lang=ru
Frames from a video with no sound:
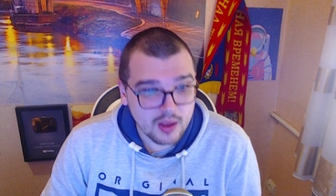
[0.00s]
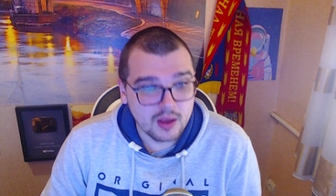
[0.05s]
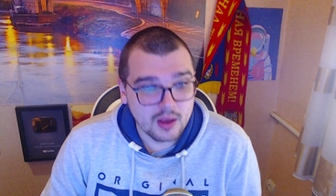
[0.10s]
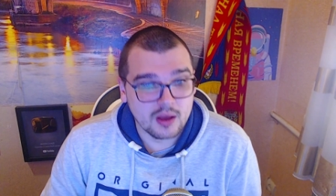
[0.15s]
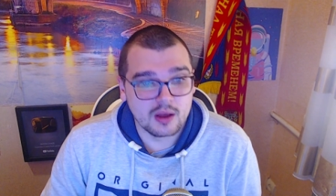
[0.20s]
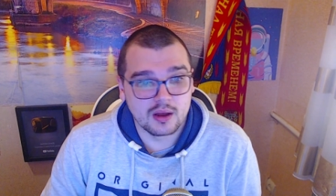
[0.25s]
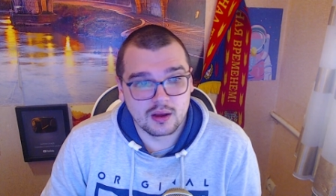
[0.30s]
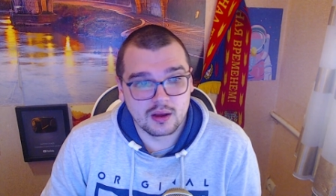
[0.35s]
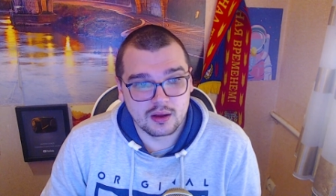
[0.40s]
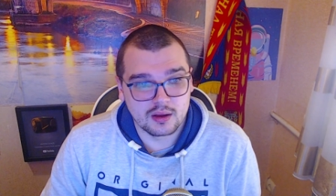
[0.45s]

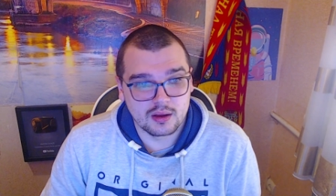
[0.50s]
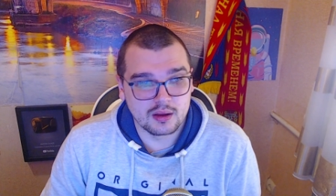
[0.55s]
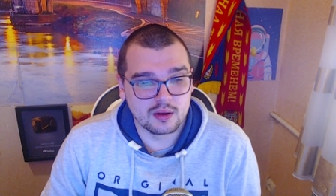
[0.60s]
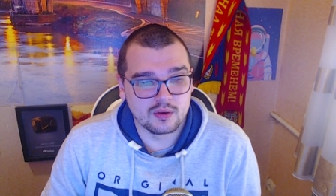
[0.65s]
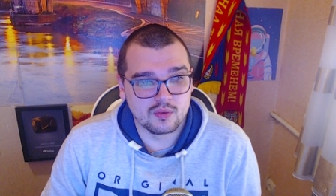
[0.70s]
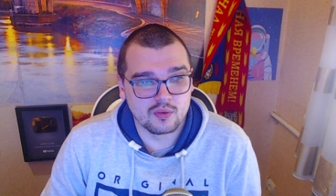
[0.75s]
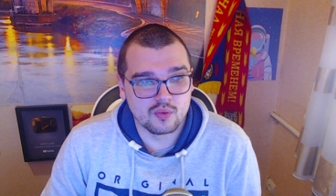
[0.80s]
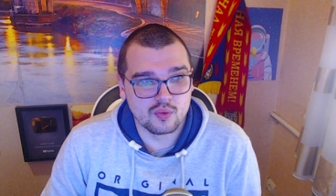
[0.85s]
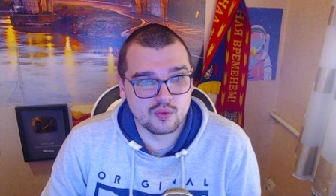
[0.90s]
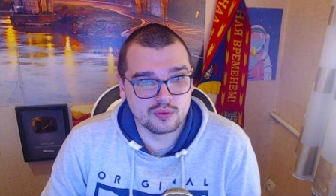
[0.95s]

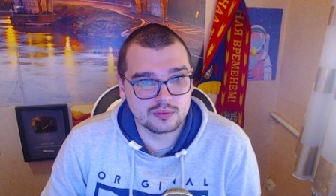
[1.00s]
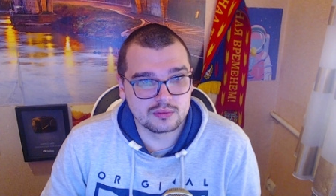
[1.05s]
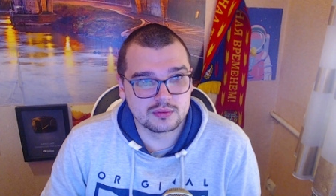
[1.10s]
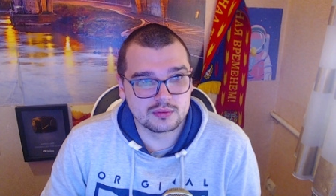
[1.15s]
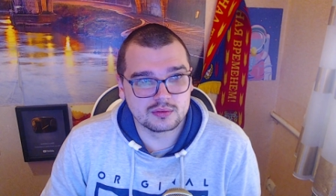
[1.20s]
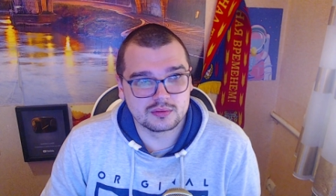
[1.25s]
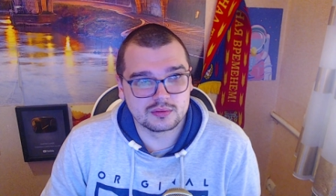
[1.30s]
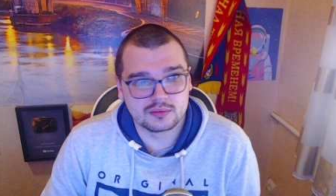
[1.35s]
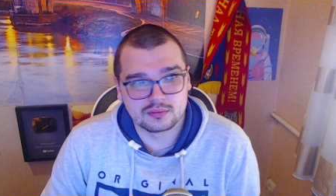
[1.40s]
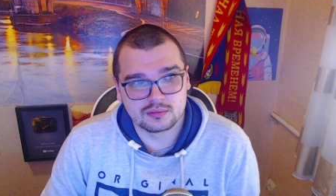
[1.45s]
а, он
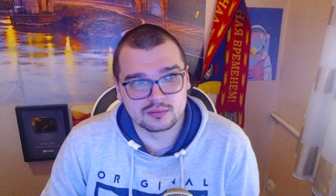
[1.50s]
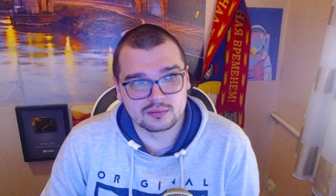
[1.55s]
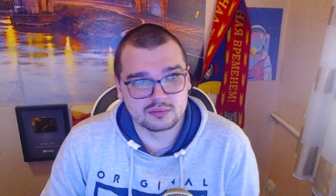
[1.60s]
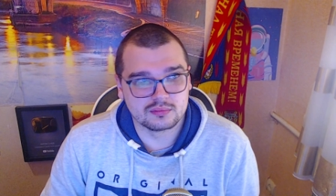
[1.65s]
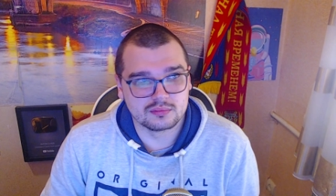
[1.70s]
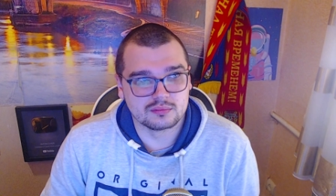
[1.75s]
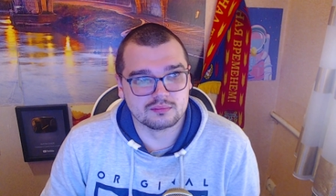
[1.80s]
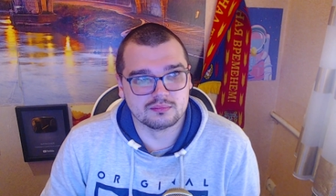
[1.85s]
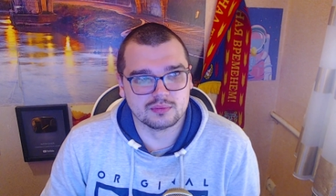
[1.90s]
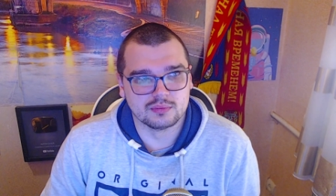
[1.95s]
э,
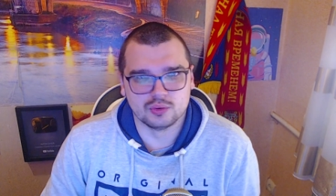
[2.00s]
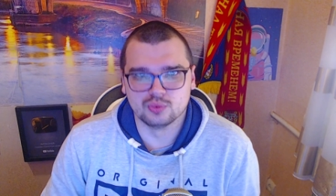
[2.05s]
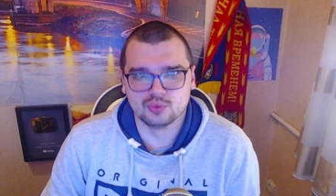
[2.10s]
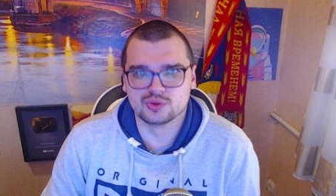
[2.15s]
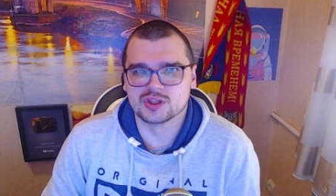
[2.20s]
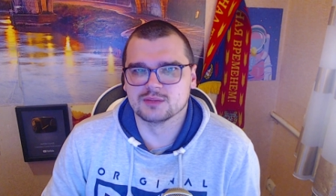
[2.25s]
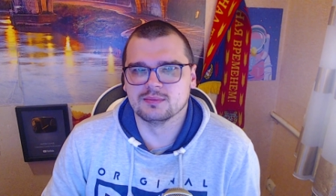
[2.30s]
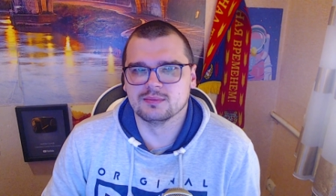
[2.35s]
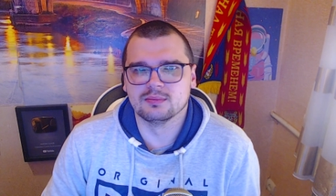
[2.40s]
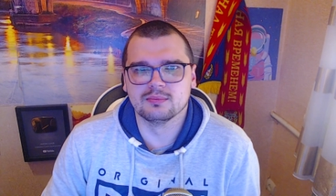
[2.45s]

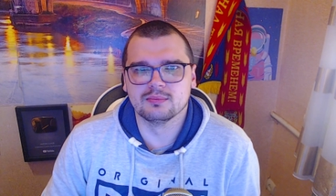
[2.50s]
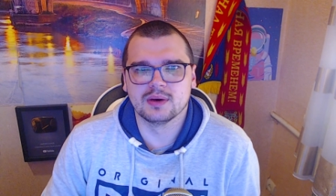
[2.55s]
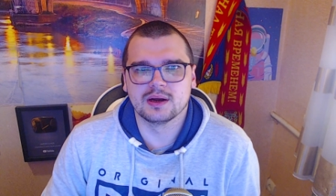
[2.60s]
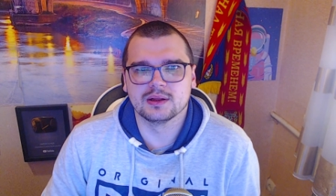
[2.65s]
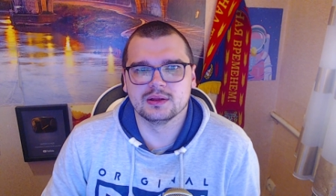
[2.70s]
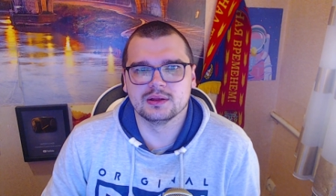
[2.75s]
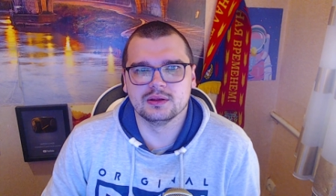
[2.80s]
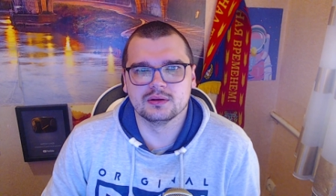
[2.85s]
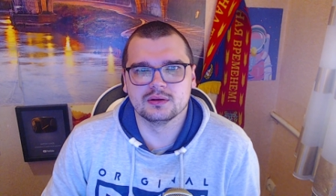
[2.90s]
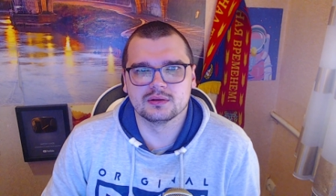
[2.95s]
лучший
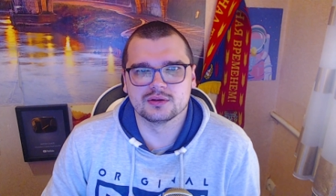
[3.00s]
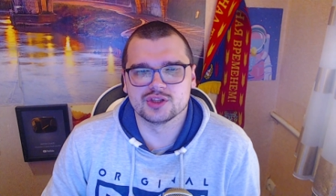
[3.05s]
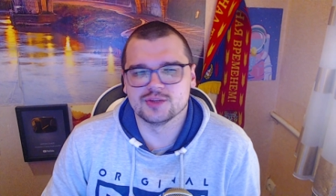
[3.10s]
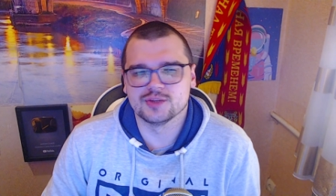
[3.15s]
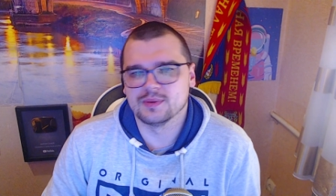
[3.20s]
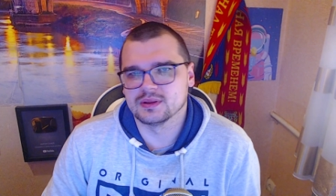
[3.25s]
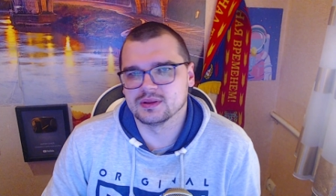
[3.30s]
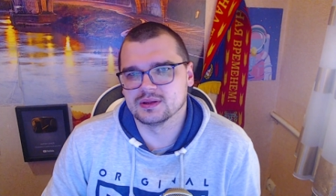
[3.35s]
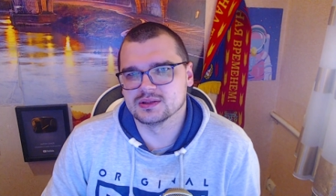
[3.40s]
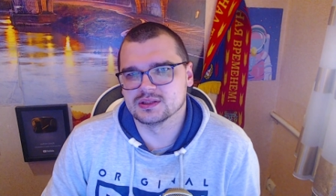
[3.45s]
бомбардир
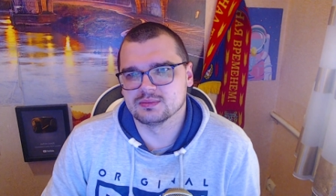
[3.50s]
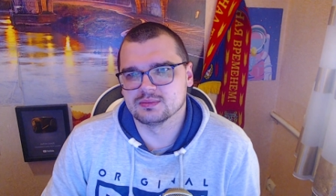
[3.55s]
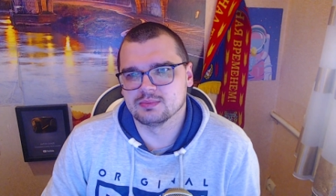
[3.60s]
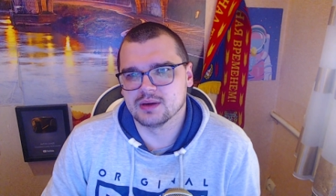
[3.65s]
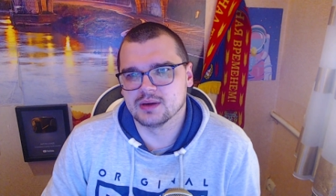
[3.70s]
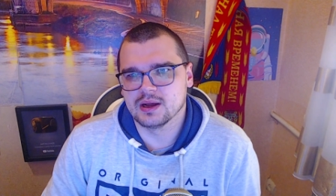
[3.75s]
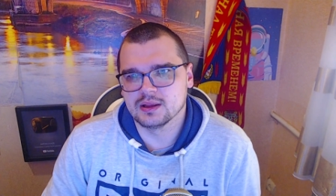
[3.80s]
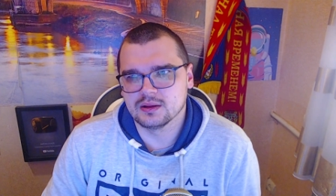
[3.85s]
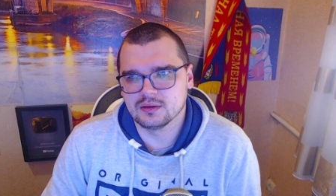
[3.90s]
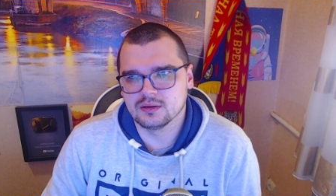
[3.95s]
чемпионата
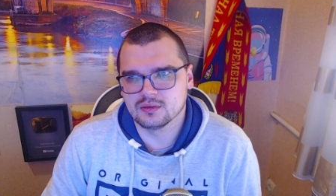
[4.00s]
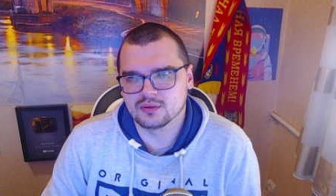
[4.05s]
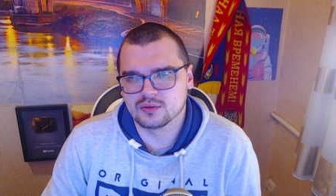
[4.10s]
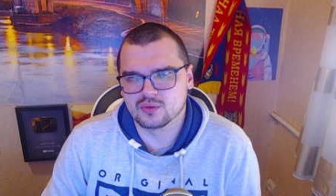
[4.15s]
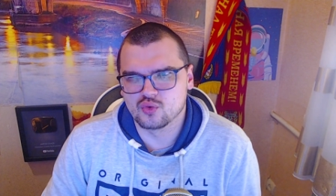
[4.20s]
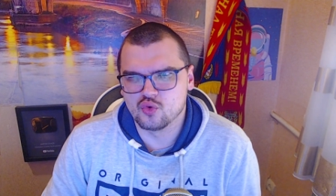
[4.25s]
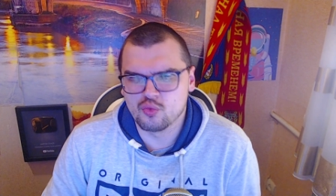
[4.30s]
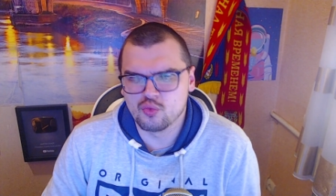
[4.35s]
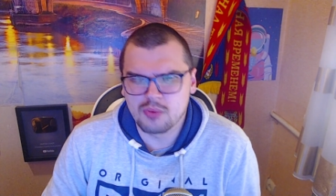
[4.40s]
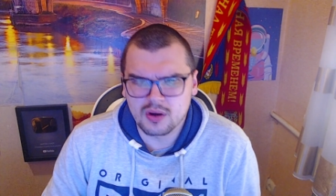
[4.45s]
Испании,
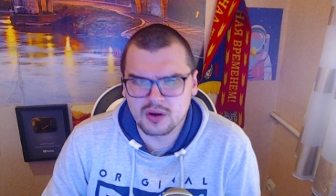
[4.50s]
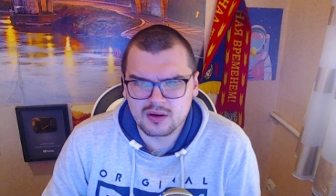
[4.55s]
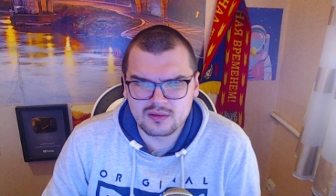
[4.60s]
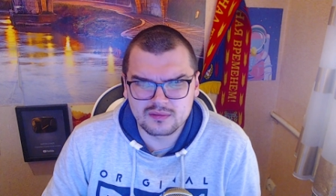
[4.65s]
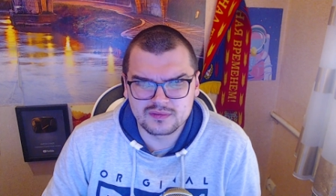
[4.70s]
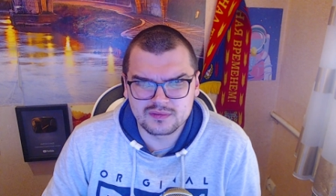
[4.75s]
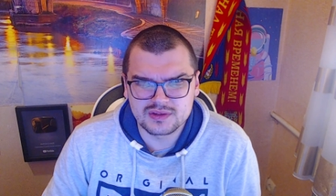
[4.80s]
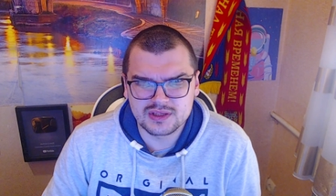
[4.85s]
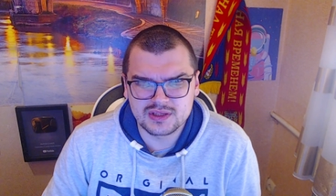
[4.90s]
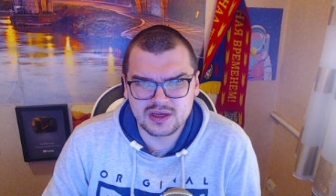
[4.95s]
кубок
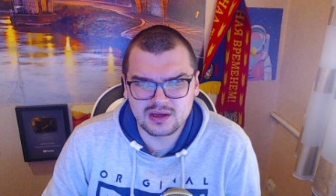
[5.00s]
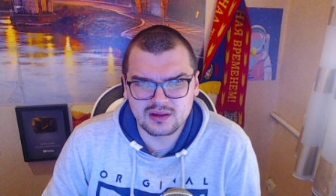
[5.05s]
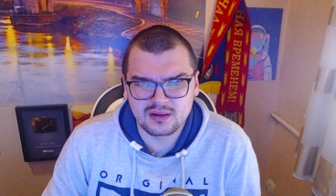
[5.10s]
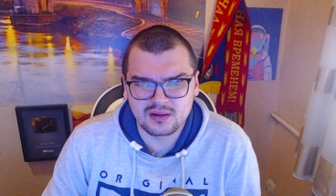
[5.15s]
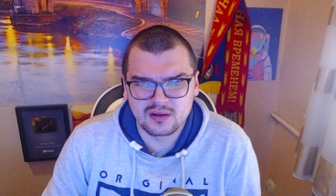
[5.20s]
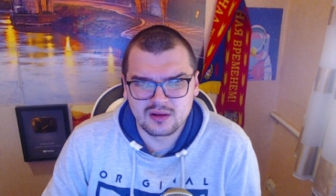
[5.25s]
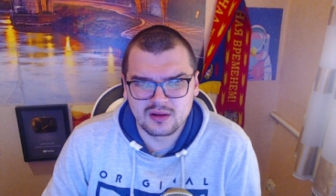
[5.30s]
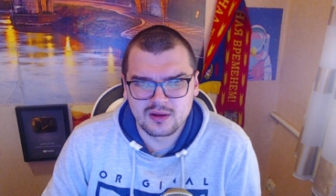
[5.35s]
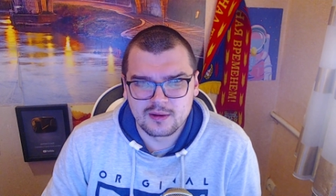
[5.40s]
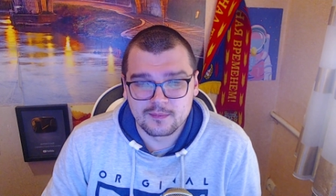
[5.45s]
взял.
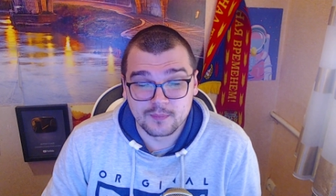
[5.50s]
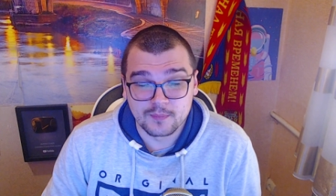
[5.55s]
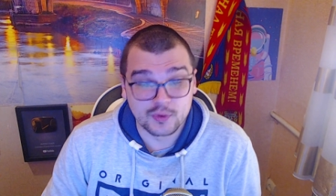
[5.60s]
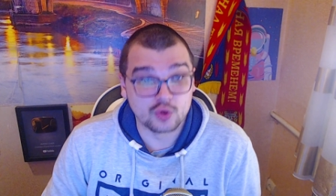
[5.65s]
И